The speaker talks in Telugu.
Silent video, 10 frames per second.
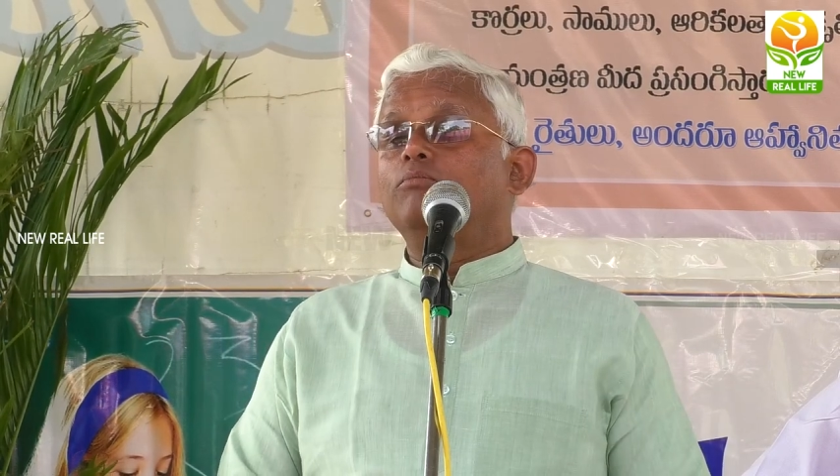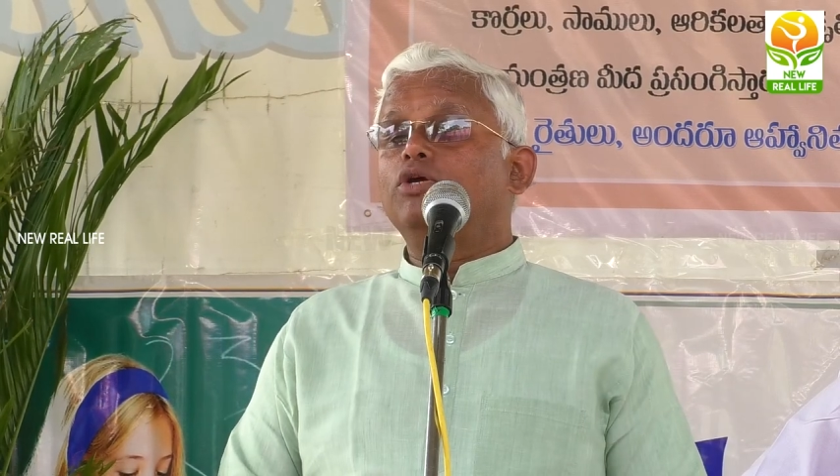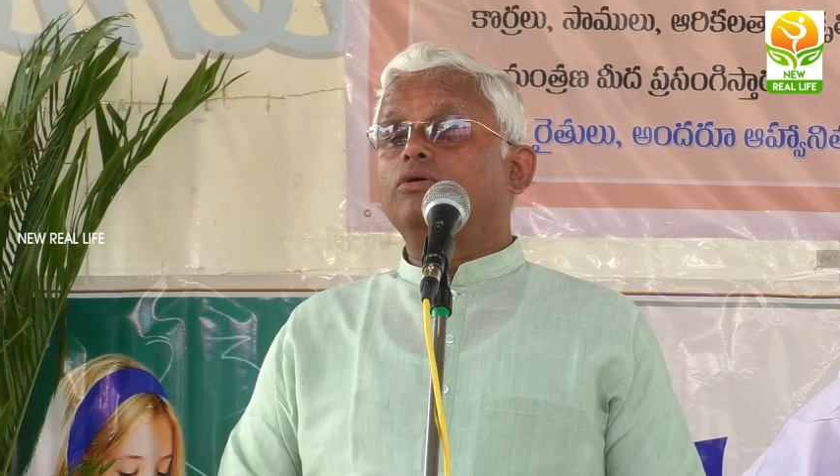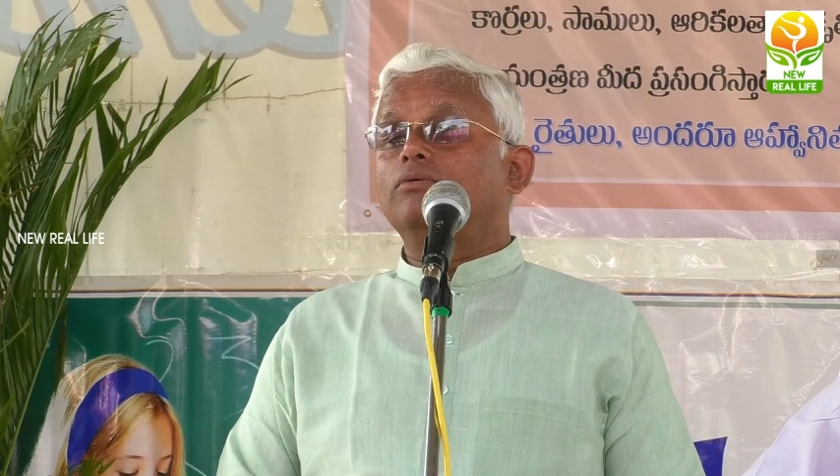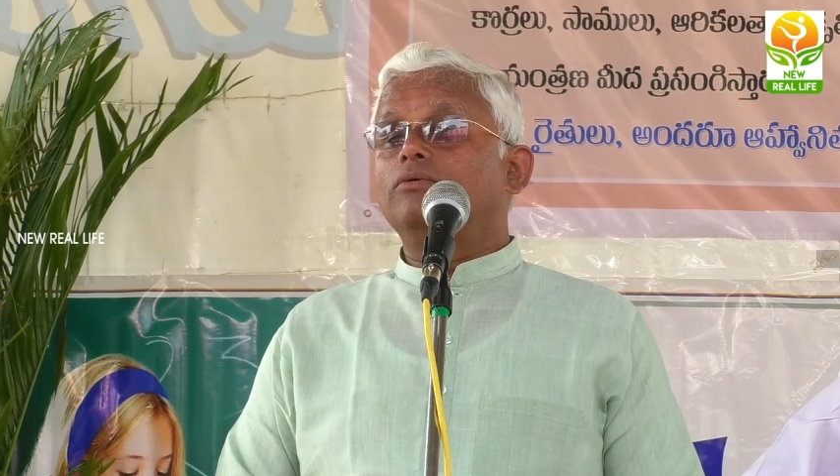
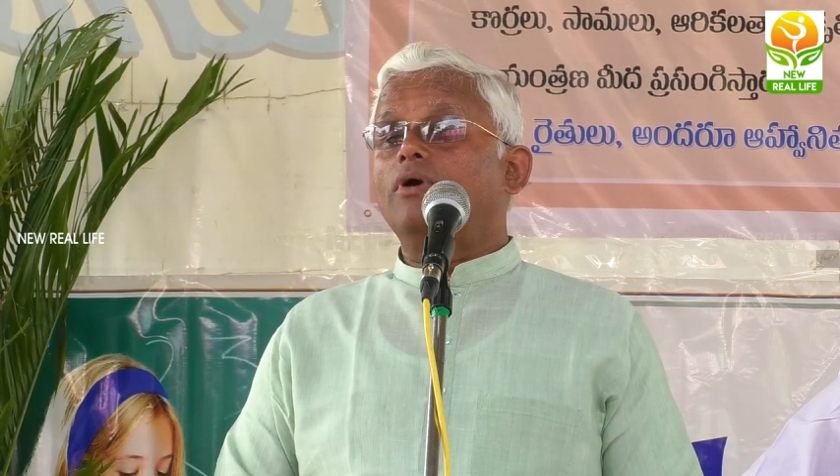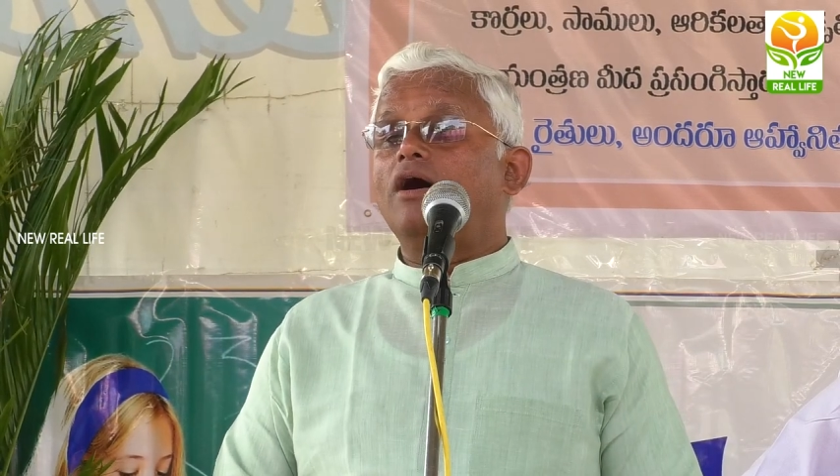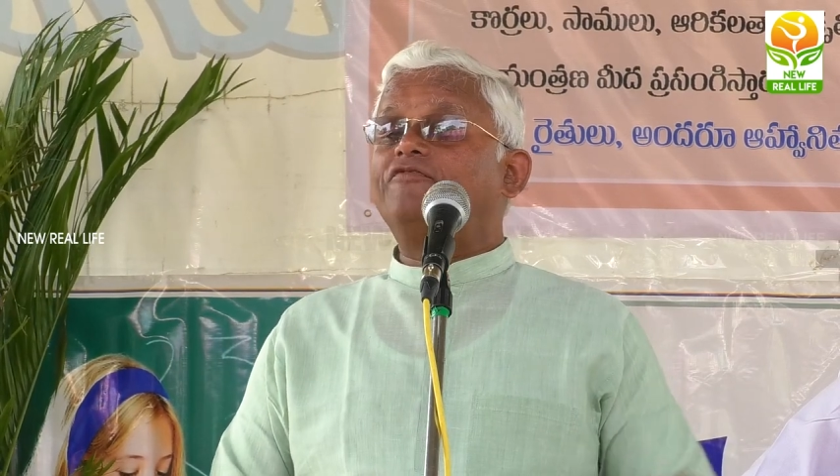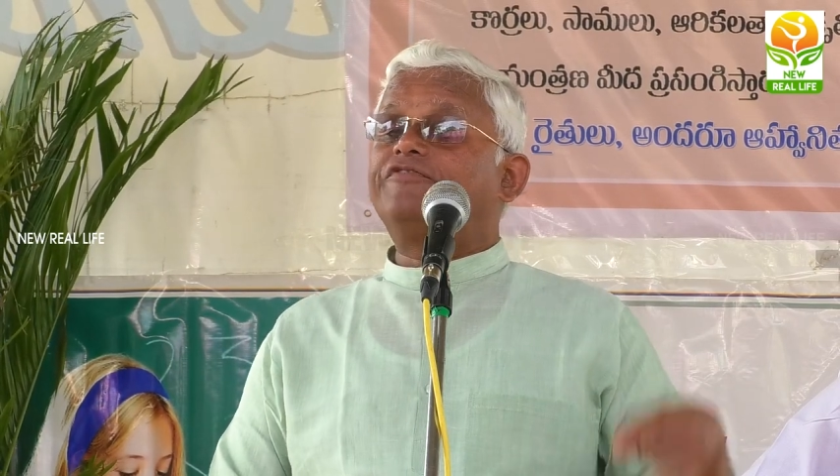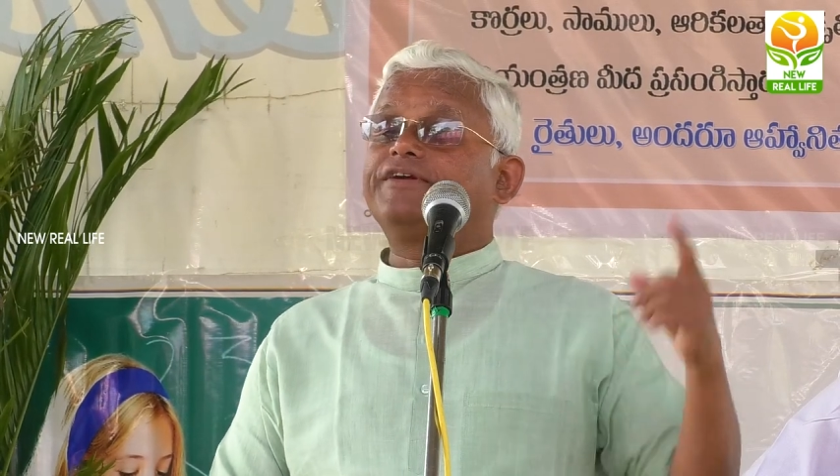మీరు
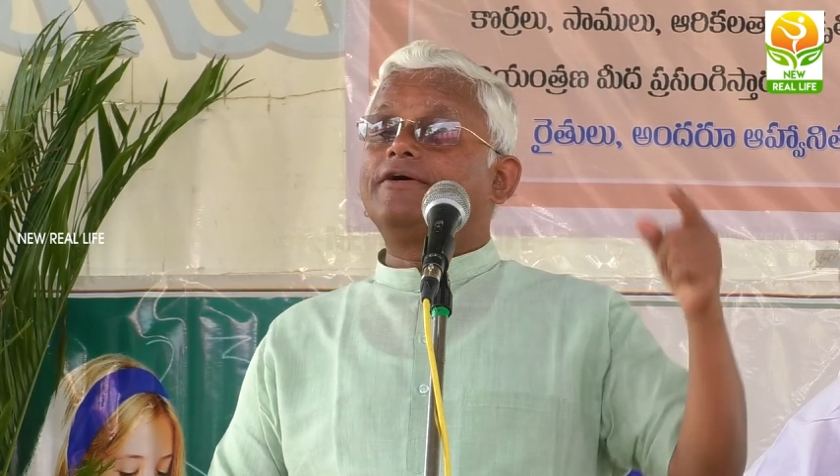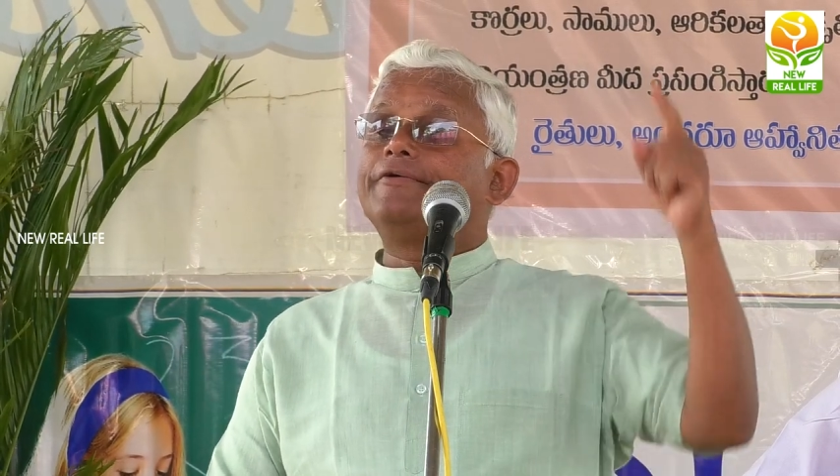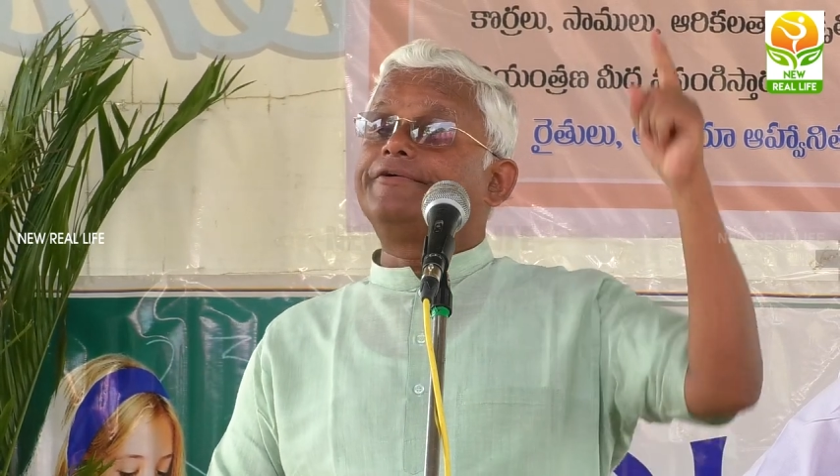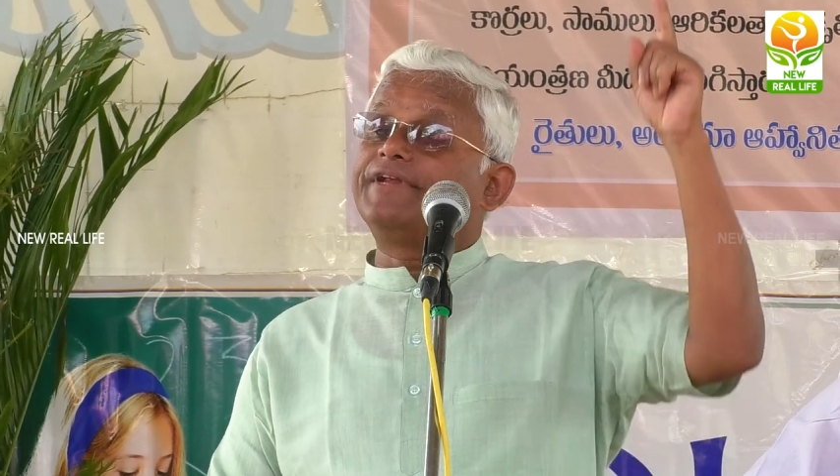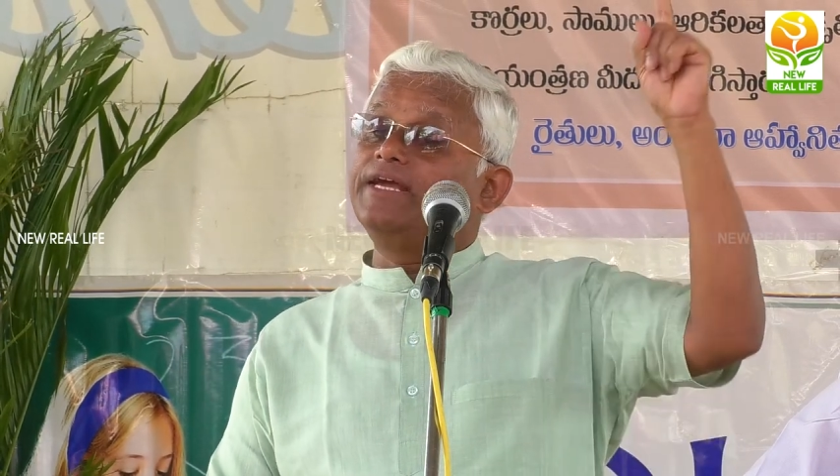
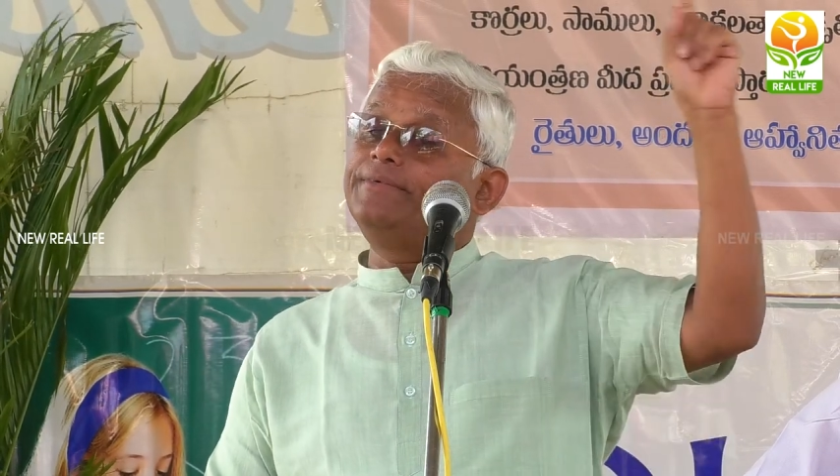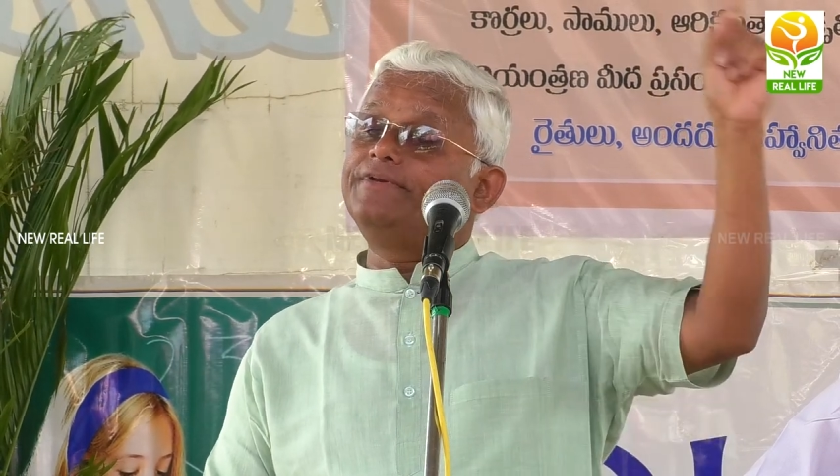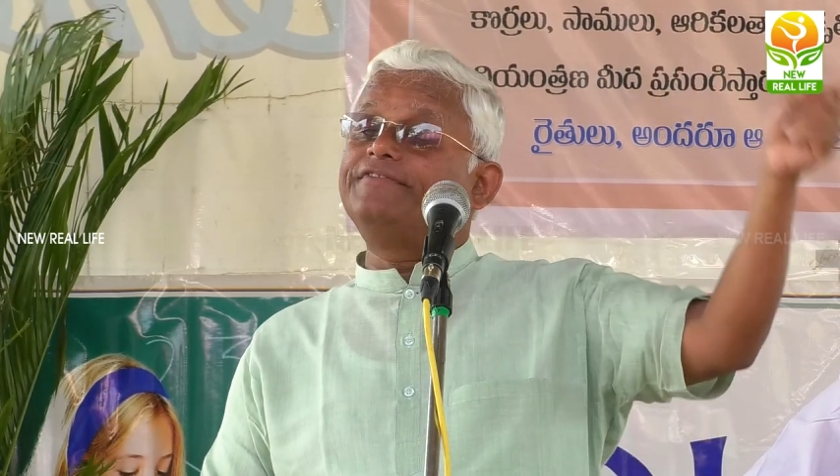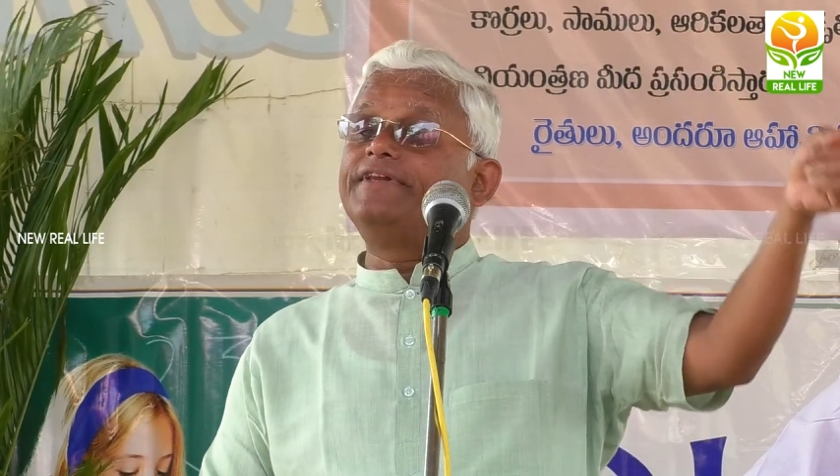ఆఫ్రికాలో ట్రైబల్